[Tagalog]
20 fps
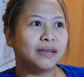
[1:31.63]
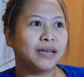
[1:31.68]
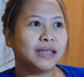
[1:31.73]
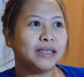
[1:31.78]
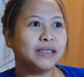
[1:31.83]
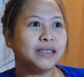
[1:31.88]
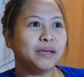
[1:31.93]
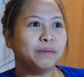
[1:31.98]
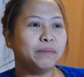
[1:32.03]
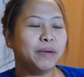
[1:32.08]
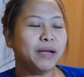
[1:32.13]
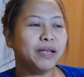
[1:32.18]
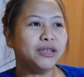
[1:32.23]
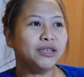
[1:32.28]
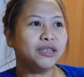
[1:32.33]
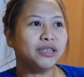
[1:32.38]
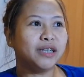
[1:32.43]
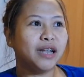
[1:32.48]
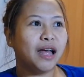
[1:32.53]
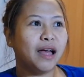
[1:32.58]
Kasi sa
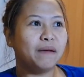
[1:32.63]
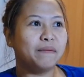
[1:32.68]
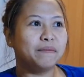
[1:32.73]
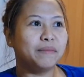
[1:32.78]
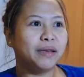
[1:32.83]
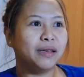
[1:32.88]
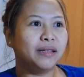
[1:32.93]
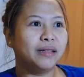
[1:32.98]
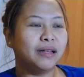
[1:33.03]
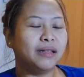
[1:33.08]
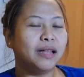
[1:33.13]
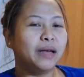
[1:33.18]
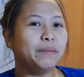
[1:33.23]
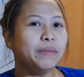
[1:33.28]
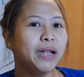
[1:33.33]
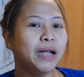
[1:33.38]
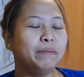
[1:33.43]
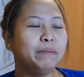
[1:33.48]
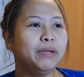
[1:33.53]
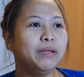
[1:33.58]
batch namin, ang
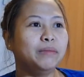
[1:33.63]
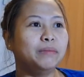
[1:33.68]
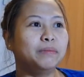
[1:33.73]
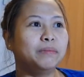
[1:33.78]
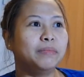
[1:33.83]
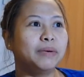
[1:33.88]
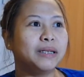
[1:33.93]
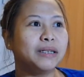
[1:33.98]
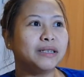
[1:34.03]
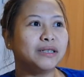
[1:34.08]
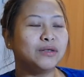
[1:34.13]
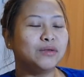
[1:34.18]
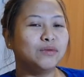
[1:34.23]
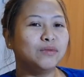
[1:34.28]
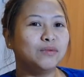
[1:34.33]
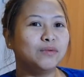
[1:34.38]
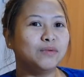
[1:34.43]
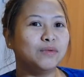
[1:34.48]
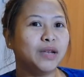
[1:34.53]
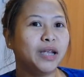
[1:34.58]
dami namin ng batch
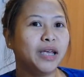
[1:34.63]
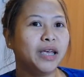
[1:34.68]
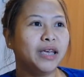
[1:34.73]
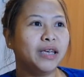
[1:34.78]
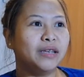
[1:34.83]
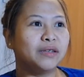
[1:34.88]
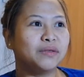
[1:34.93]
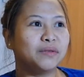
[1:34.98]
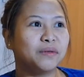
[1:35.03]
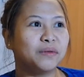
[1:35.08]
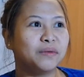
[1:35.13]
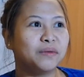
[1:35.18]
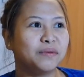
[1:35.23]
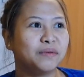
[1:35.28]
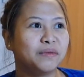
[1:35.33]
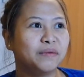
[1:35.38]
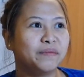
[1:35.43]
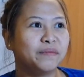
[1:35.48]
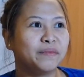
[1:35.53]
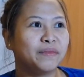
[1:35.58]
nung una eh.
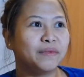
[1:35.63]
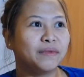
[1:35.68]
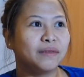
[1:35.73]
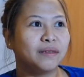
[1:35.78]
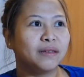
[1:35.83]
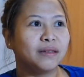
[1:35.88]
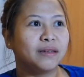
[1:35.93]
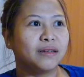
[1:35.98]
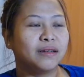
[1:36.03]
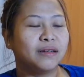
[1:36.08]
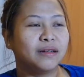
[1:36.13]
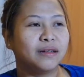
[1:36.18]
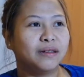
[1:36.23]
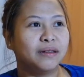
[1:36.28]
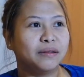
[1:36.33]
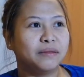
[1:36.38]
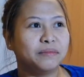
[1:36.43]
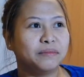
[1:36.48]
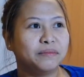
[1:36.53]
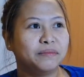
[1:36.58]
So,
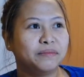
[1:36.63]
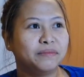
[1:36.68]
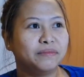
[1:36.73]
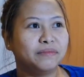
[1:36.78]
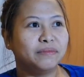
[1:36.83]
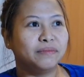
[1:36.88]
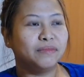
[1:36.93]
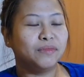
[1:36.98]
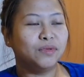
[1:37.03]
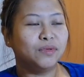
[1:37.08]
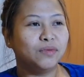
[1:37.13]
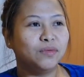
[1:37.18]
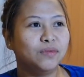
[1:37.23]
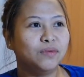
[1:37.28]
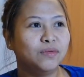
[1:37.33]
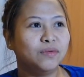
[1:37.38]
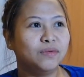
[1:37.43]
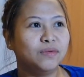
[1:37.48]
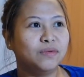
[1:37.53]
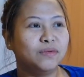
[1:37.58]
um,
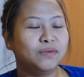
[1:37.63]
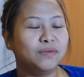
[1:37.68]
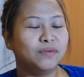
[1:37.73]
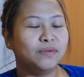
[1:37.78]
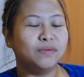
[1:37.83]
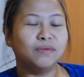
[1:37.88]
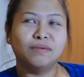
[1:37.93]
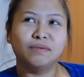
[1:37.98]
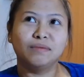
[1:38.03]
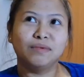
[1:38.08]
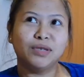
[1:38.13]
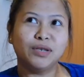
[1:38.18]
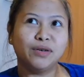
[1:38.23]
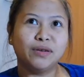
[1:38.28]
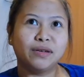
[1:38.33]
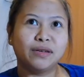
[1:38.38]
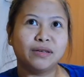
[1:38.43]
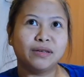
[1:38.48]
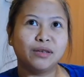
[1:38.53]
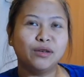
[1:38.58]
nung, si,
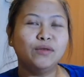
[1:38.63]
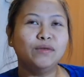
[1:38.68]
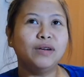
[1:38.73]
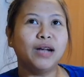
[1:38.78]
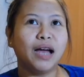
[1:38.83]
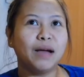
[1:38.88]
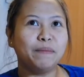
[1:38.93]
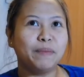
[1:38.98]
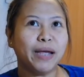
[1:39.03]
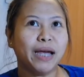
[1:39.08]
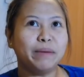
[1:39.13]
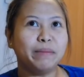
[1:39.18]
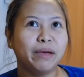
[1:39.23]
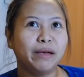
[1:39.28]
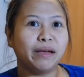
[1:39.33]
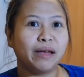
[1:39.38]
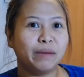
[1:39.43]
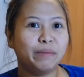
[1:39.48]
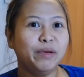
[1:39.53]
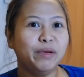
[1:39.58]
yung nag-apply
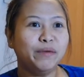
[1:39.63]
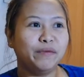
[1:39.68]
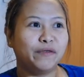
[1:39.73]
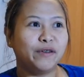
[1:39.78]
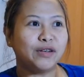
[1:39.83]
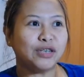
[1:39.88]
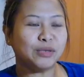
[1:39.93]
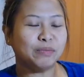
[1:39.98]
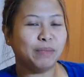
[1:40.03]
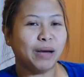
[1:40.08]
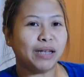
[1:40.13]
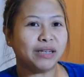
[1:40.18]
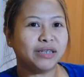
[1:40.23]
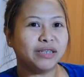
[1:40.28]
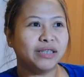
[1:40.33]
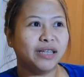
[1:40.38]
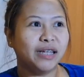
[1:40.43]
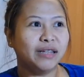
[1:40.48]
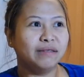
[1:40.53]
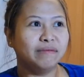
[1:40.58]
kami, kami yung first
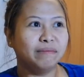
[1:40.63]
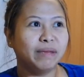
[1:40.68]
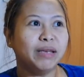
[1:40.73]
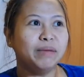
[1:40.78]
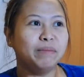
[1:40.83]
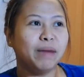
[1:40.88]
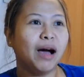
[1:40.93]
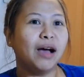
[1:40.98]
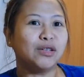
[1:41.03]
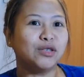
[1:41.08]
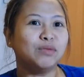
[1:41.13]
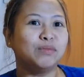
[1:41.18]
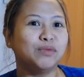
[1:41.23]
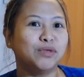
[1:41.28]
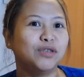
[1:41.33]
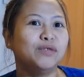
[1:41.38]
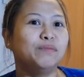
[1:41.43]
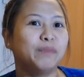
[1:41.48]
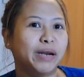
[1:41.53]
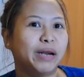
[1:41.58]
batch, then may mga
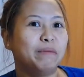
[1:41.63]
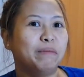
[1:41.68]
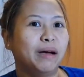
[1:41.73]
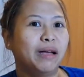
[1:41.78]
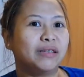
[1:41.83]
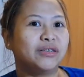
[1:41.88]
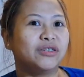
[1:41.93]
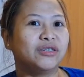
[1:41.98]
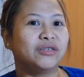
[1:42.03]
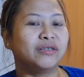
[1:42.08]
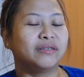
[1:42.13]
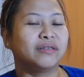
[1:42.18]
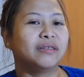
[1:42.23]
sumunod pa na batch.